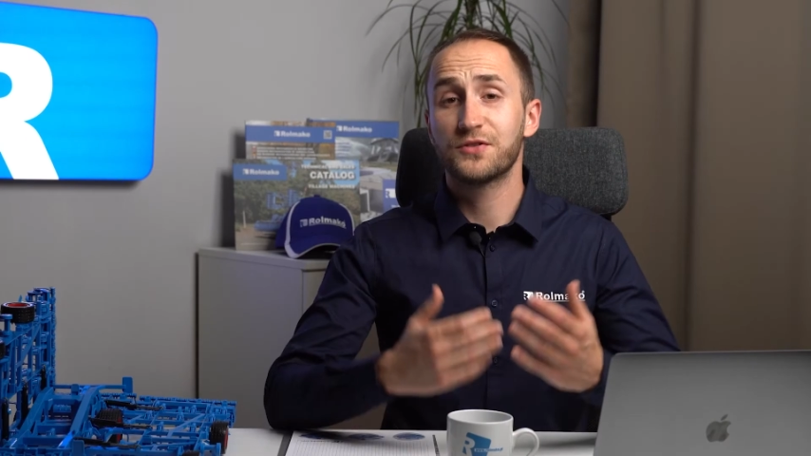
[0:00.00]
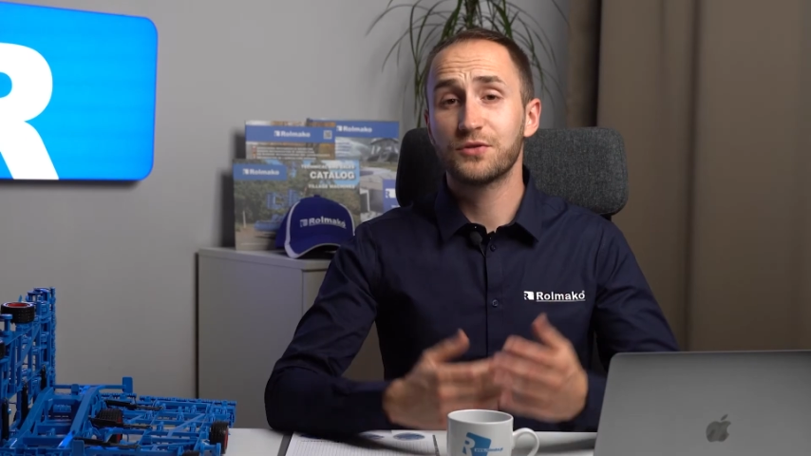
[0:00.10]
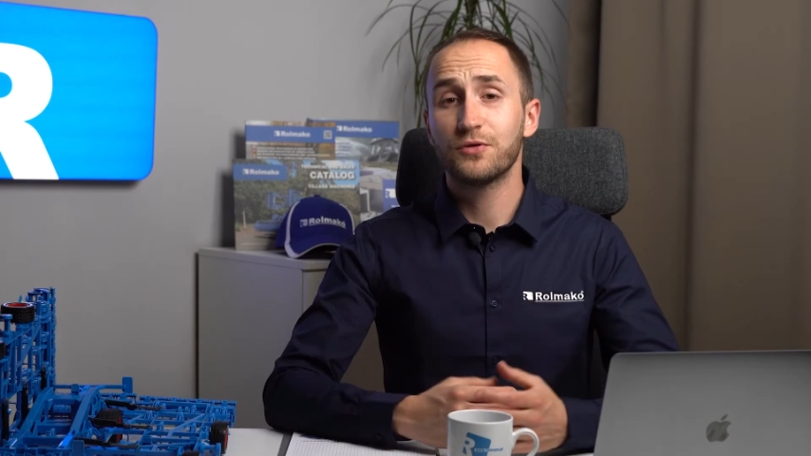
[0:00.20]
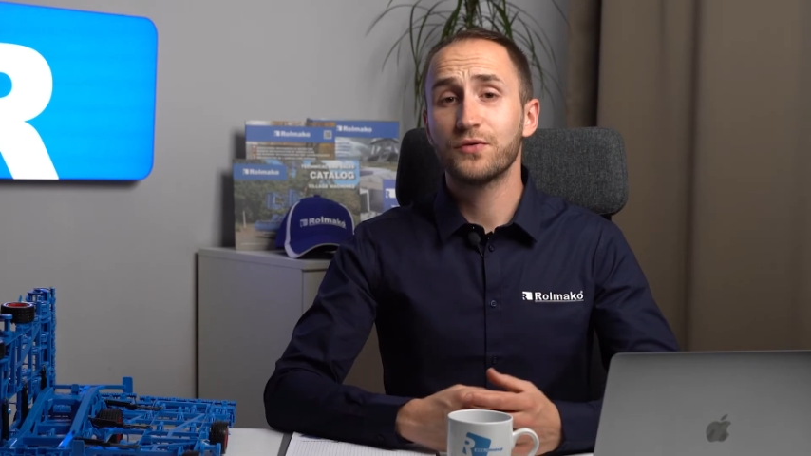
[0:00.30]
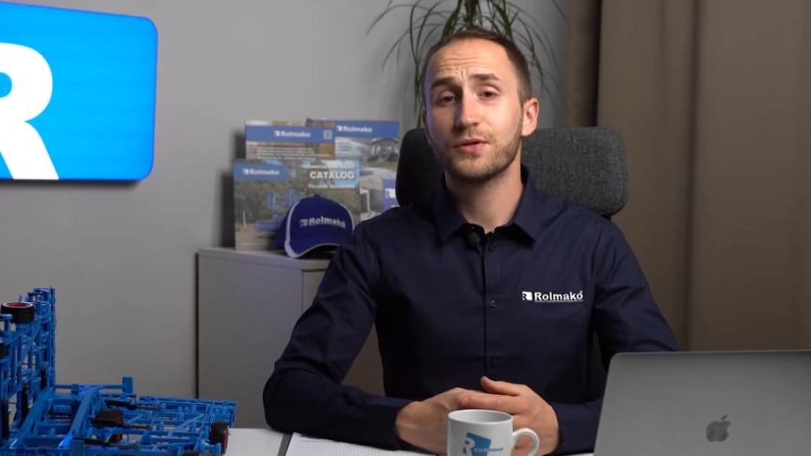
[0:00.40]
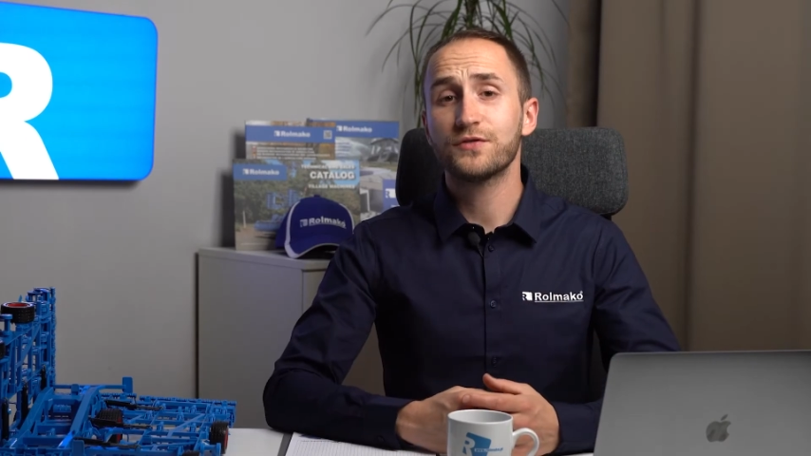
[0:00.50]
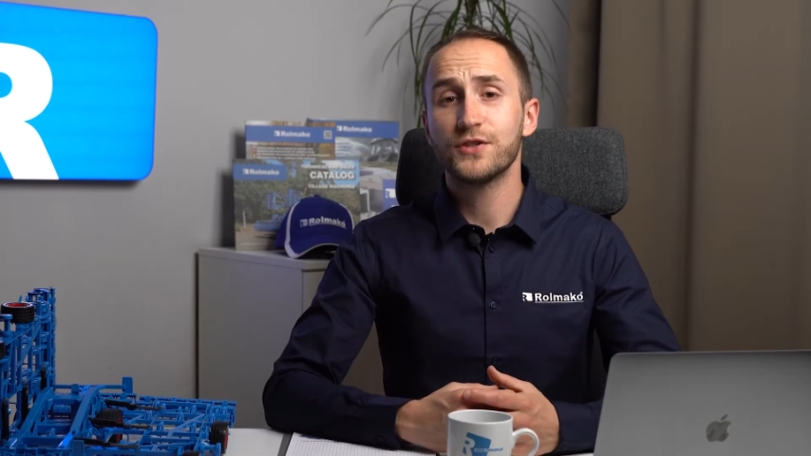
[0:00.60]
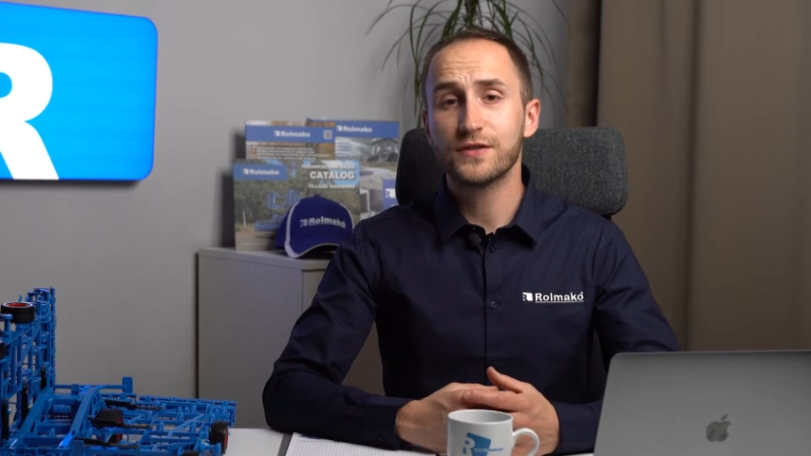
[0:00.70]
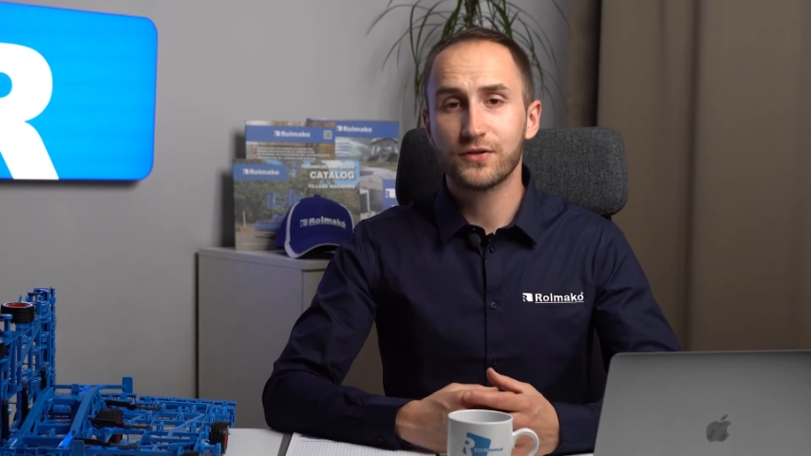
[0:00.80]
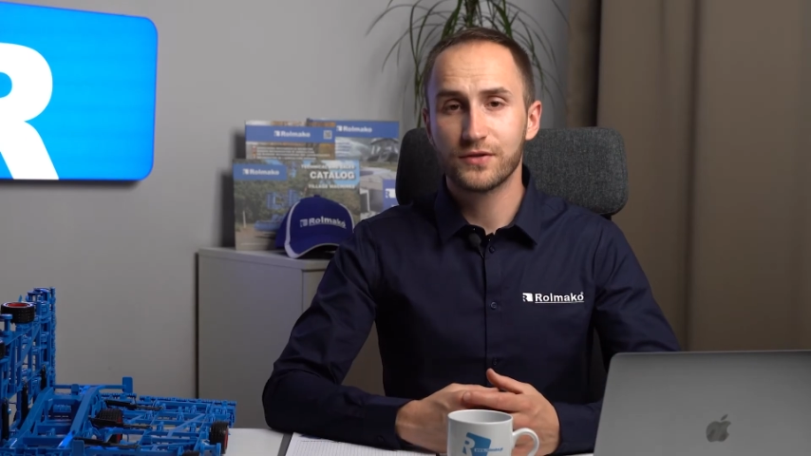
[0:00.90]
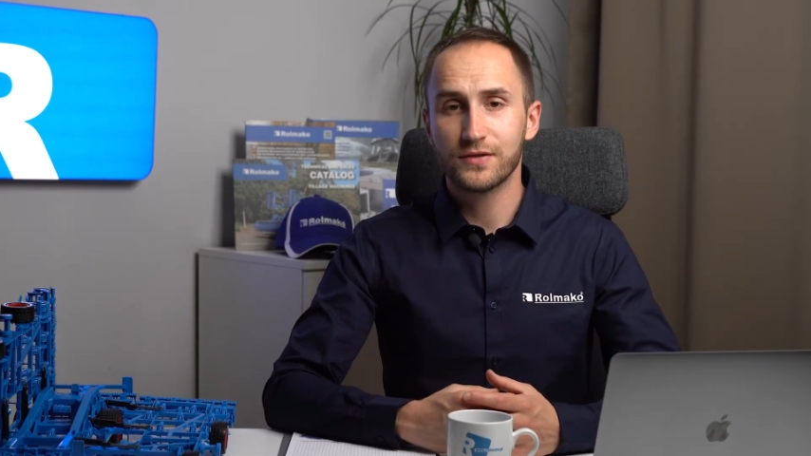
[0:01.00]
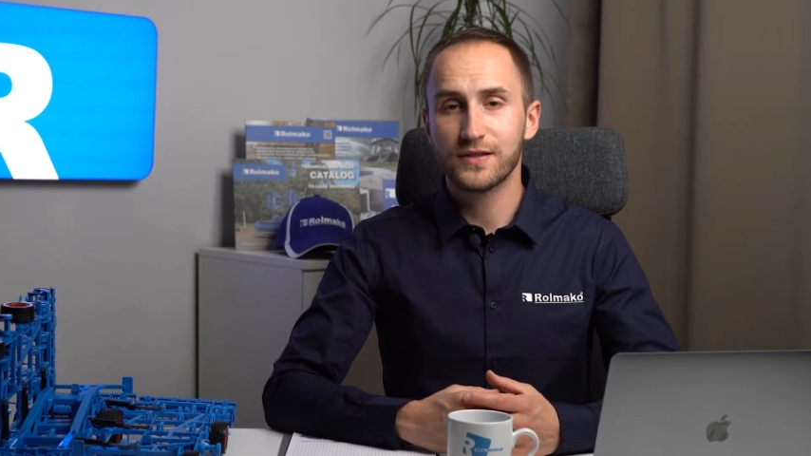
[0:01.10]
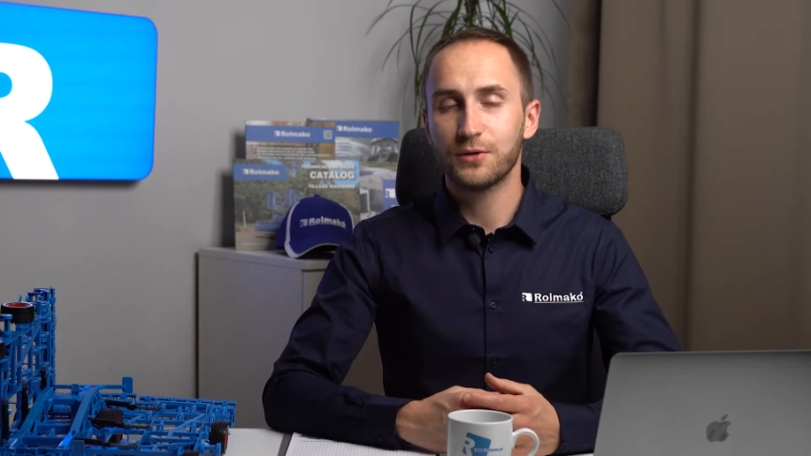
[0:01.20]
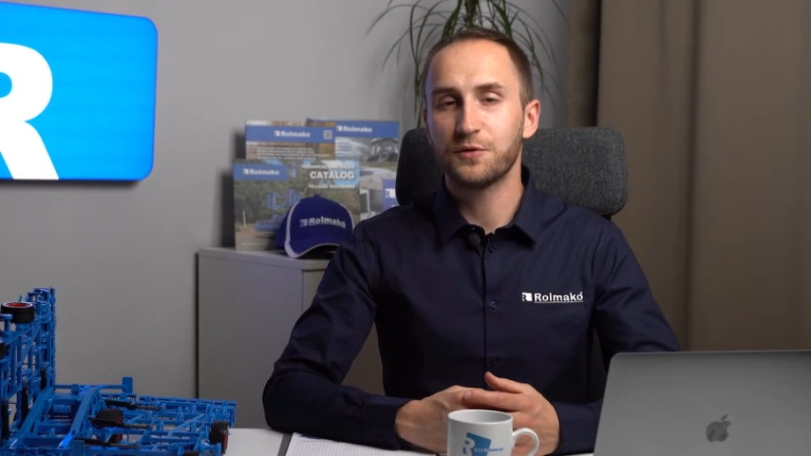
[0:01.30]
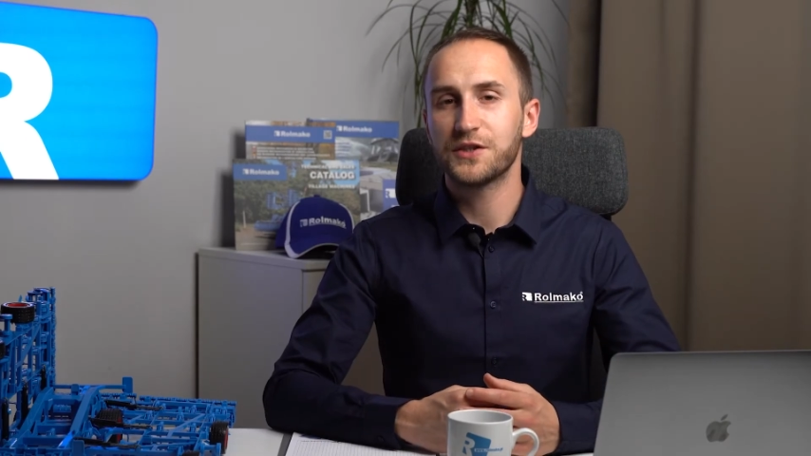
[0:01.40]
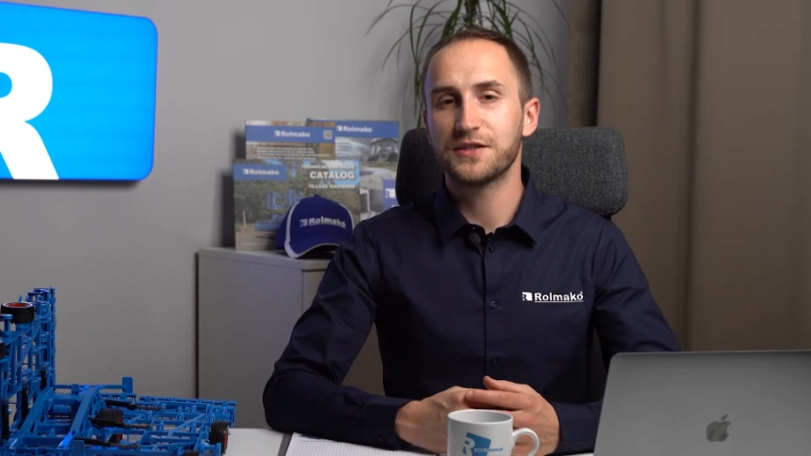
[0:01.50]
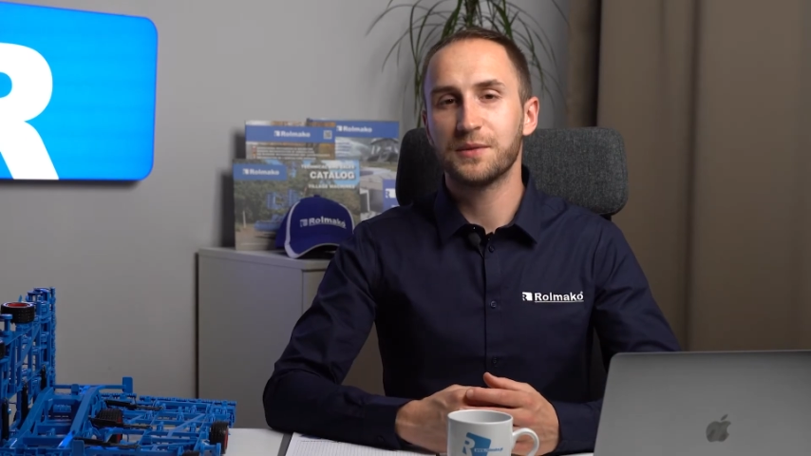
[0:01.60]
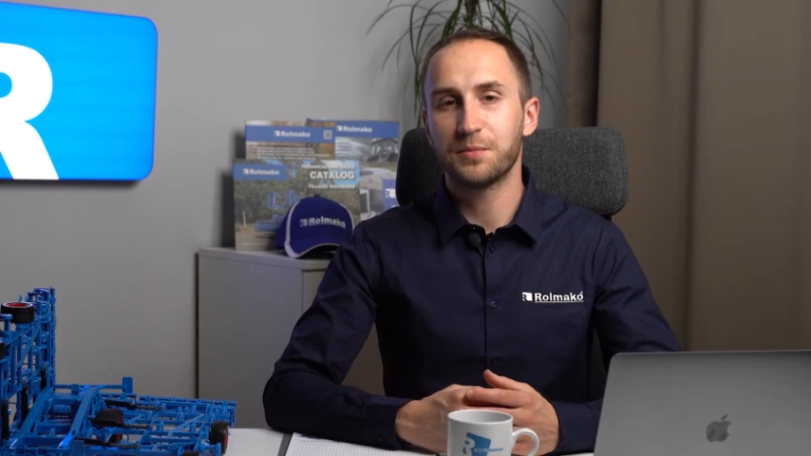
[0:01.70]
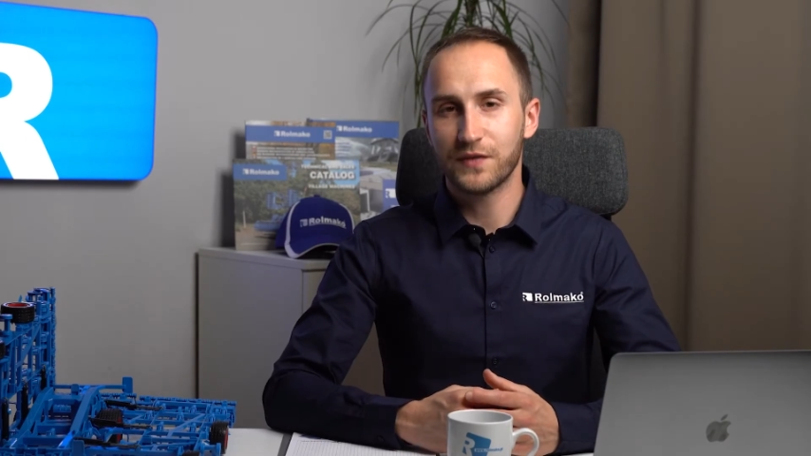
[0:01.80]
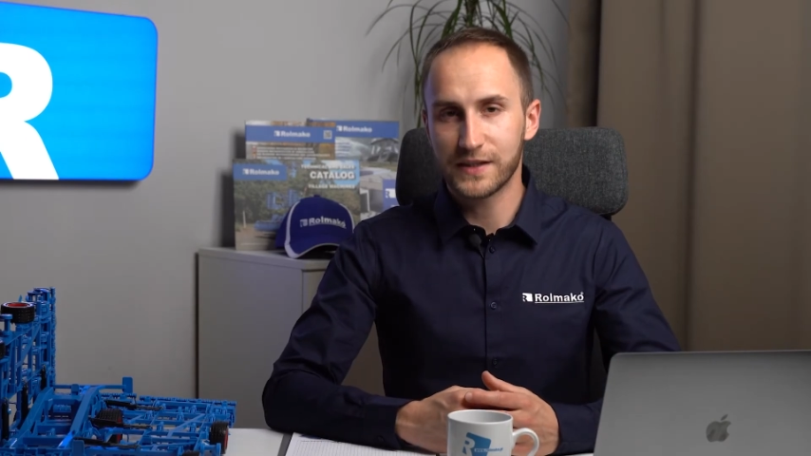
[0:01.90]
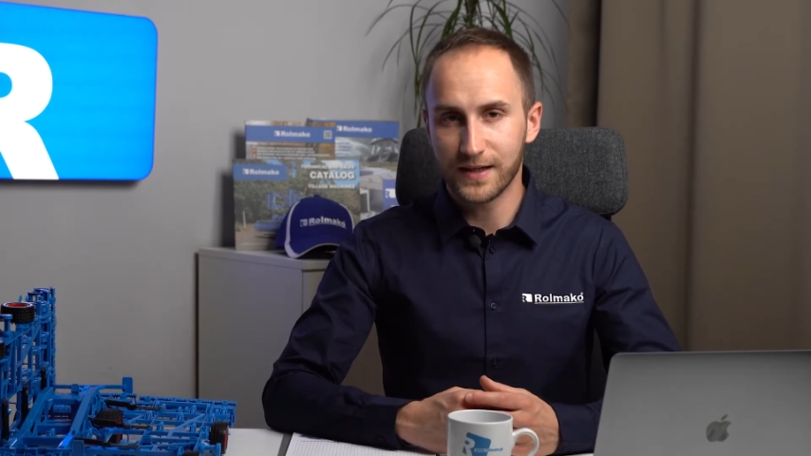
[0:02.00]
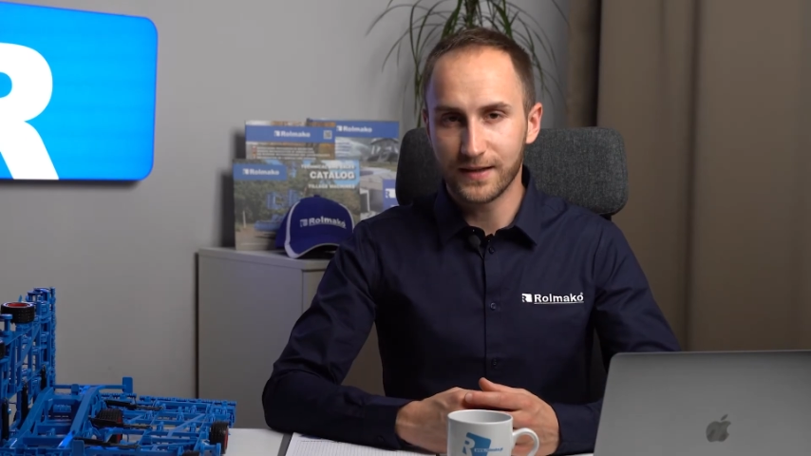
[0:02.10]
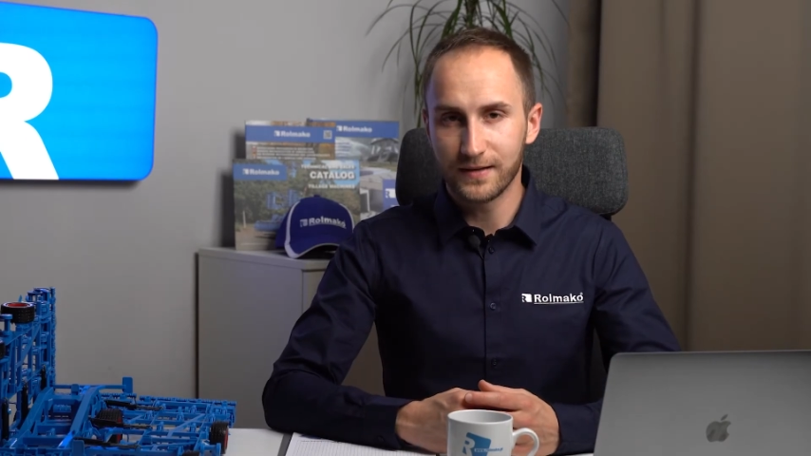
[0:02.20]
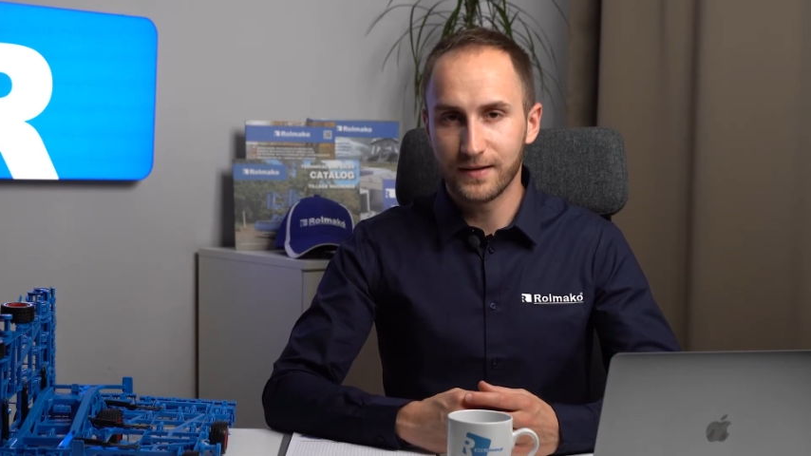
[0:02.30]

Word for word: Podsumowując wszystko, co zostało wcześniej powiedziane,